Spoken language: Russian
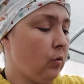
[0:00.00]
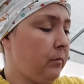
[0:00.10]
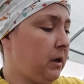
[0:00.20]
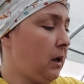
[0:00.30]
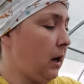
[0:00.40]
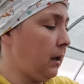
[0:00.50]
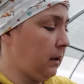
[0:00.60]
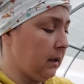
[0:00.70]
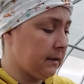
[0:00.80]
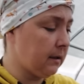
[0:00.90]
У меня,
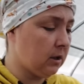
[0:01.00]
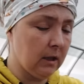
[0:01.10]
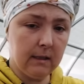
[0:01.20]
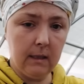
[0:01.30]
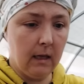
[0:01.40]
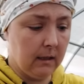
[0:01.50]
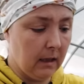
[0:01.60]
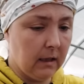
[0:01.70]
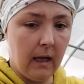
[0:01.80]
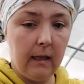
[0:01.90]
если честно,
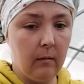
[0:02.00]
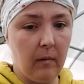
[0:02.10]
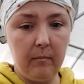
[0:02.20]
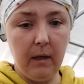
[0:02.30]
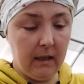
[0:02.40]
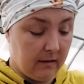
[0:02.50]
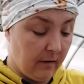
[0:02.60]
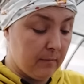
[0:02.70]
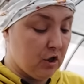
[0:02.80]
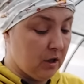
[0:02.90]
на данный момент
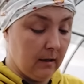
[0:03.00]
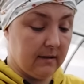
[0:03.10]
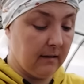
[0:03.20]
вообще